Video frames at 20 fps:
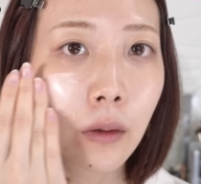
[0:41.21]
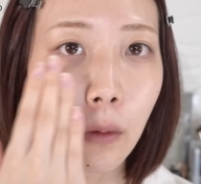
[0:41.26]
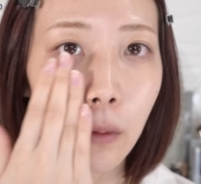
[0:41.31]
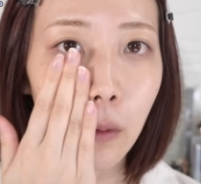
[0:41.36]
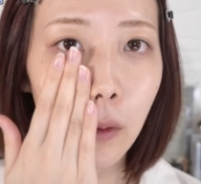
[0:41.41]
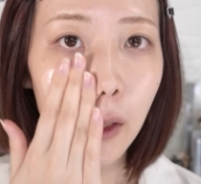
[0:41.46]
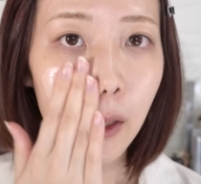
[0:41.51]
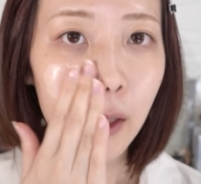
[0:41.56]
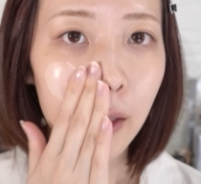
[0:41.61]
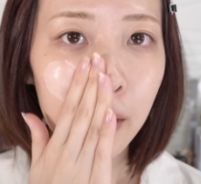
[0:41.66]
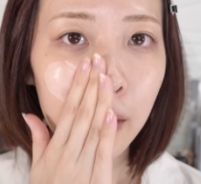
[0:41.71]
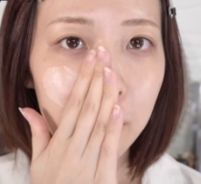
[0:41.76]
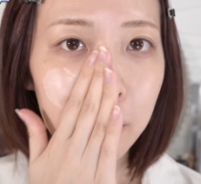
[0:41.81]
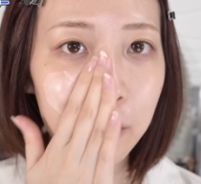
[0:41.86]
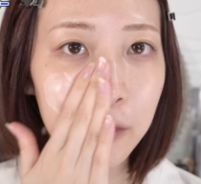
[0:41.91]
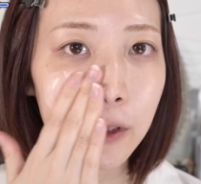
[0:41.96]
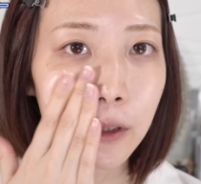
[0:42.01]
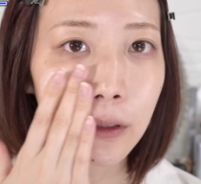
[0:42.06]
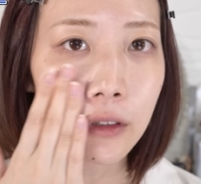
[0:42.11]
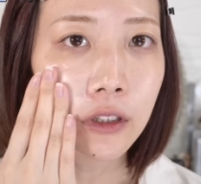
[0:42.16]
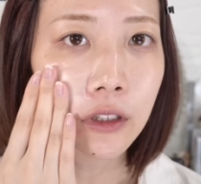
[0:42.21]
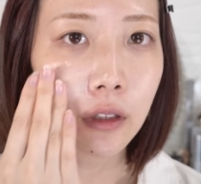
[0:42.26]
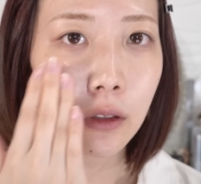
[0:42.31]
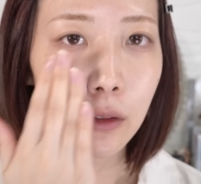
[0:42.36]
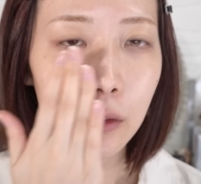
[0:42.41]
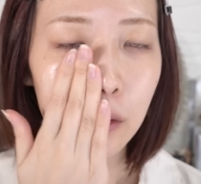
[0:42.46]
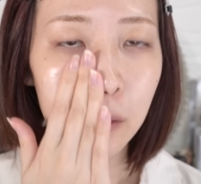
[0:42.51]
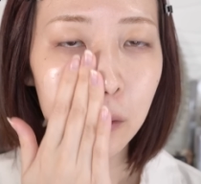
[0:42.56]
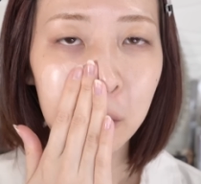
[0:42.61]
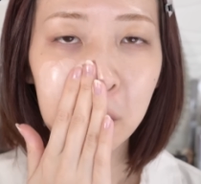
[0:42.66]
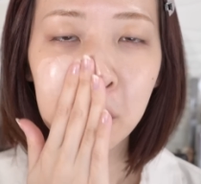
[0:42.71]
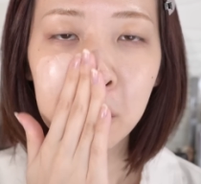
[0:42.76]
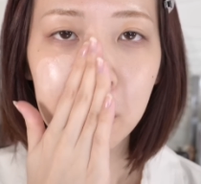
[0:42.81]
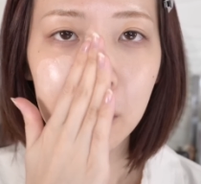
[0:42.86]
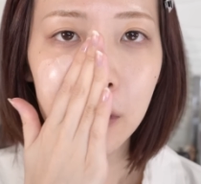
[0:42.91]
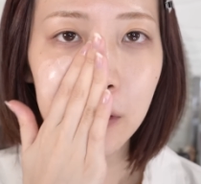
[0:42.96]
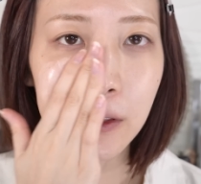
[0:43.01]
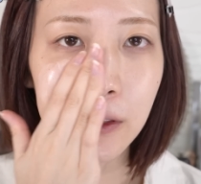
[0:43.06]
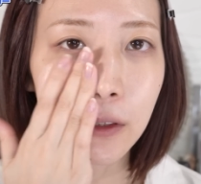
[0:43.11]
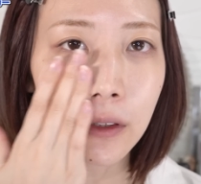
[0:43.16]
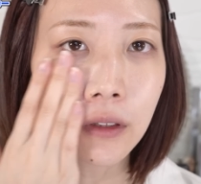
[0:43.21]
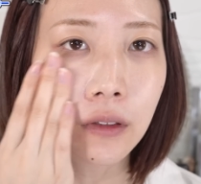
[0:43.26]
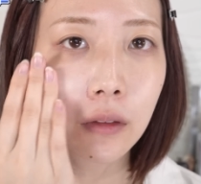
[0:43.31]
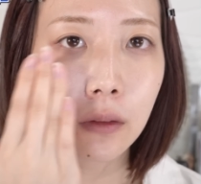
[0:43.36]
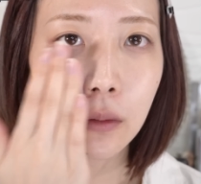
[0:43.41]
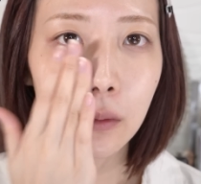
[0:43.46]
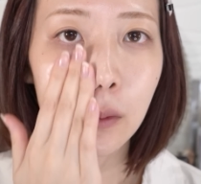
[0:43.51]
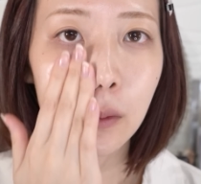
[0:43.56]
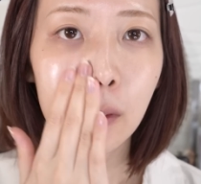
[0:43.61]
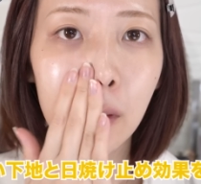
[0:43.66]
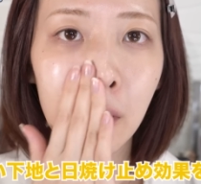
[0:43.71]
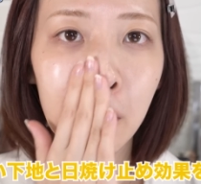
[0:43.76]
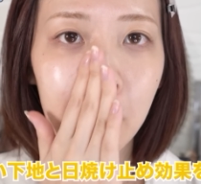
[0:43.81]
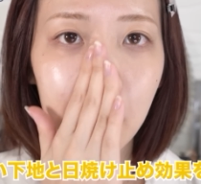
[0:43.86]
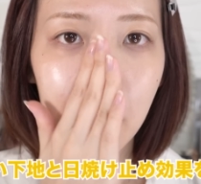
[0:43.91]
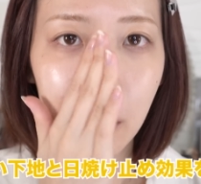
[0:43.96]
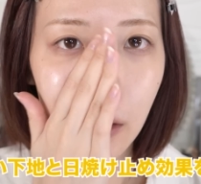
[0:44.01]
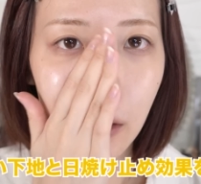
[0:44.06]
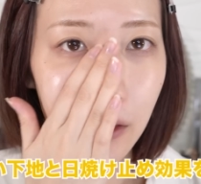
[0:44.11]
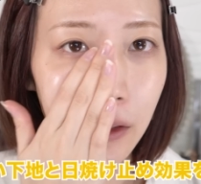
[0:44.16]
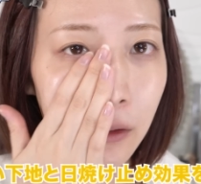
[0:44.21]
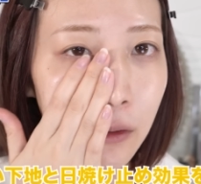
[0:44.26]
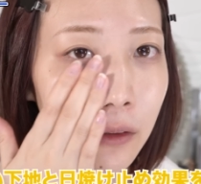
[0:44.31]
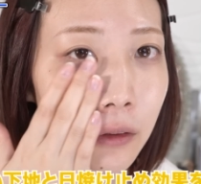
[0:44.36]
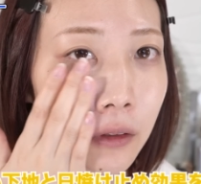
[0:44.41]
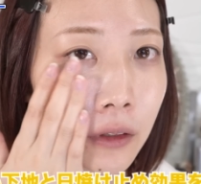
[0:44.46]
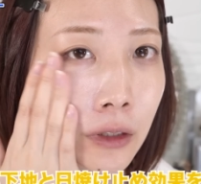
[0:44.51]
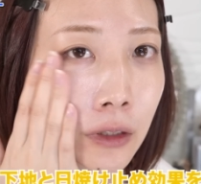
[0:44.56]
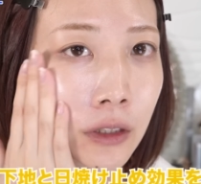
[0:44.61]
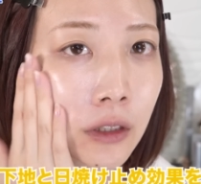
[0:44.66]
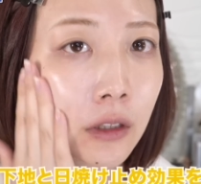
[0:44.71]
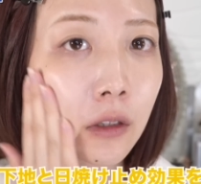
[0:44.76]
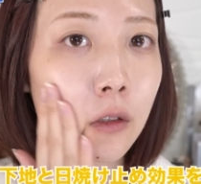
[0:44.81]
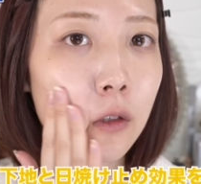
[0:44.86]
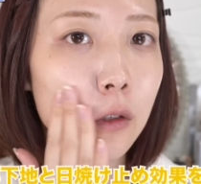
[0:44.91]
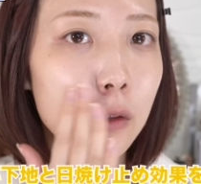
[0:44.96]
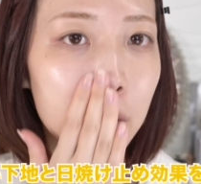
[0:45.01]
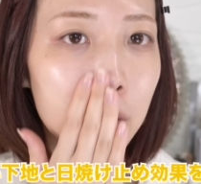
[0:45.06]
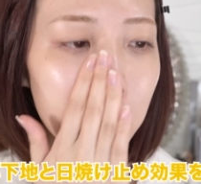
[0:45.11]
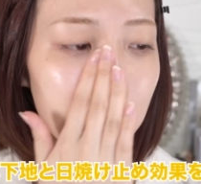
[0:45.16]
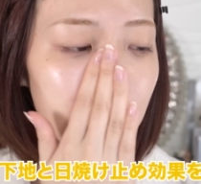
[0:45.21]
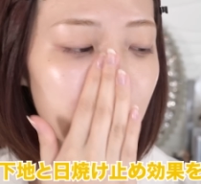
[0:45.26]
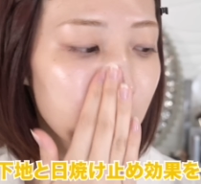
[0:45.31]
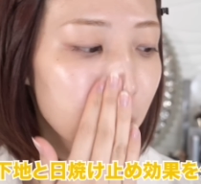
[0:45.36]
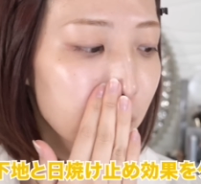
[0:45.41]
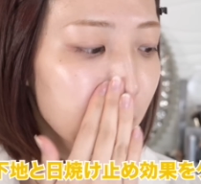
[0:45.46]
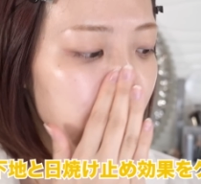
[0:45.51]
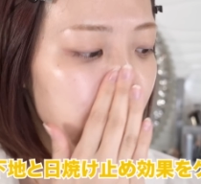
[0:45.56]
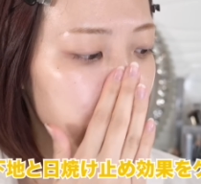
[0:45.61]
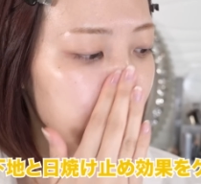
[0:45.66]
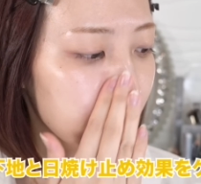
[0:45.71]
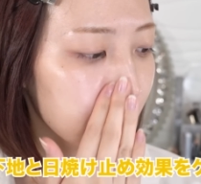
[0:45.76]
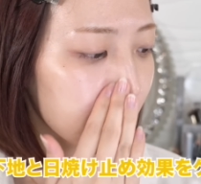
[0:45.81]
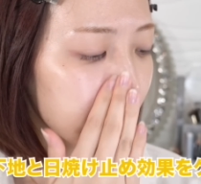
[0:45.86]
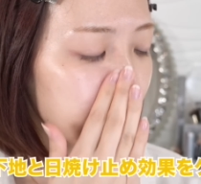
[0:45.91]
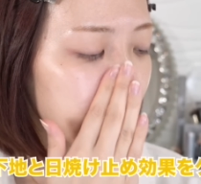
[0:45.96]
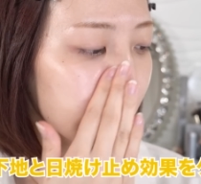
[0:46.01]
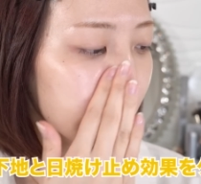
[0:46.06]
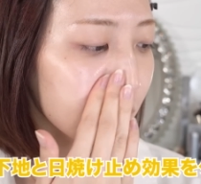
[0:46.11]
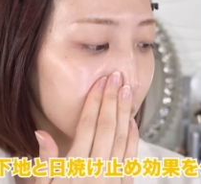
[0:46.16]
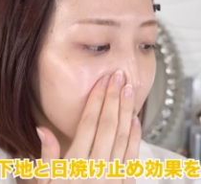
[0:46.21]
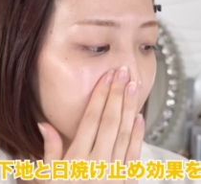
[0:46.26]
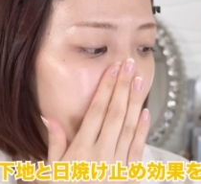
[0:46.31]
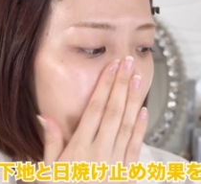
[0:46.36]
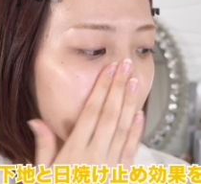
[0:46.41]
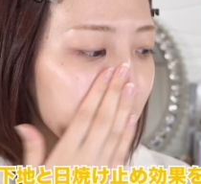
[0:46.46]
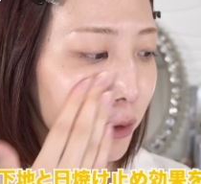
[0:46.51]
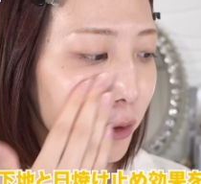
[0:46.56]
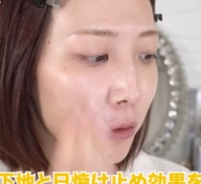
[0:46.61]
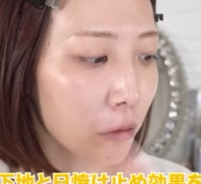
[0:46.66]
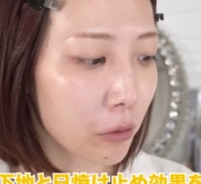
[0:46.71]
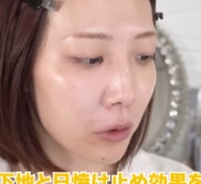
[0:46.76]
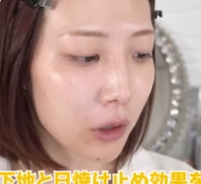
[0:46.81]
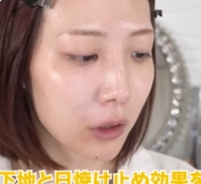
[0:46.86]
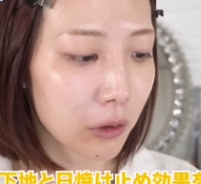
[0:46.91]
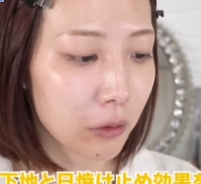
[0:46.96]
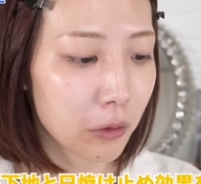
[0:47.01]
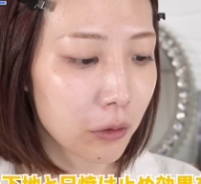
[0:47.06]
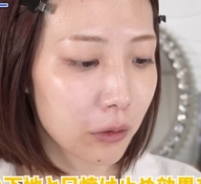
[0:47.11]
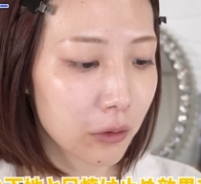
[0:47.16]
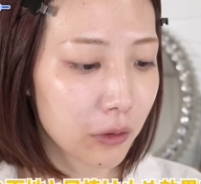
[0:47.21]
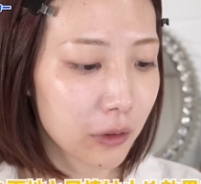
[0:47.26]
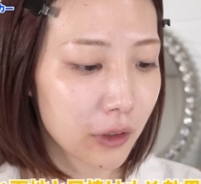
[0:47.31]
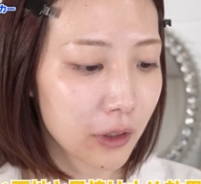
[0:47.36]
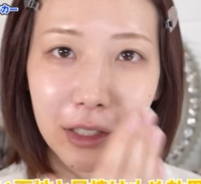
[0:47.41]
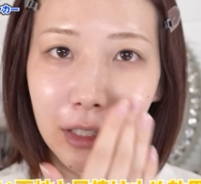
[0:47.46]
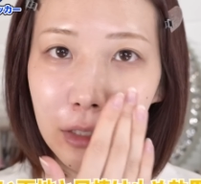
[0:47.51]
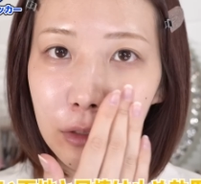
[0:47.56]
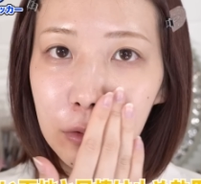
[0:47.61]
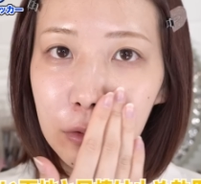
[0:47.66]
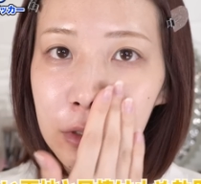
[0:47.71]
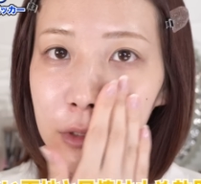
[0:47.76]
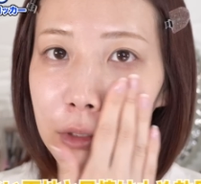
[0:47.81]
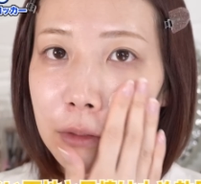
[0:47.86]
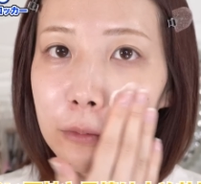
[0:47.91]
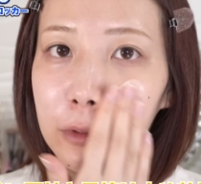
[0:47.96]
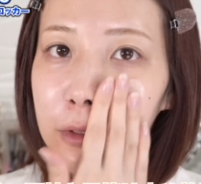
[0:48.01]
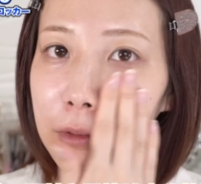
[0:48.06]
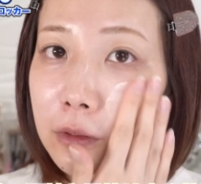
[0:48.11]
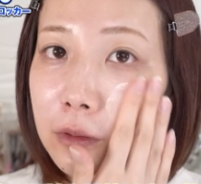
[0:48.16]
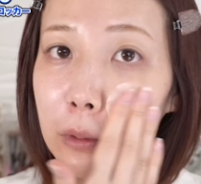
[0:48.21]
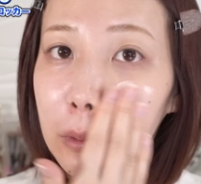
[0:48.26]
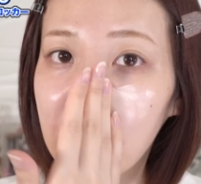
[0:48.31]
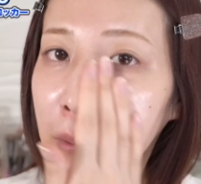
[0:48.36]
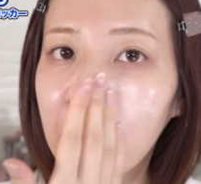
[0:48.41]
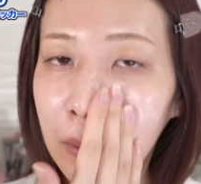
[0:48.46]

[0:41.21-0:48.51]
これでもうちゃちゃっと下地、光りにくい下地と日焼け止め効果をゲットしちゃいます。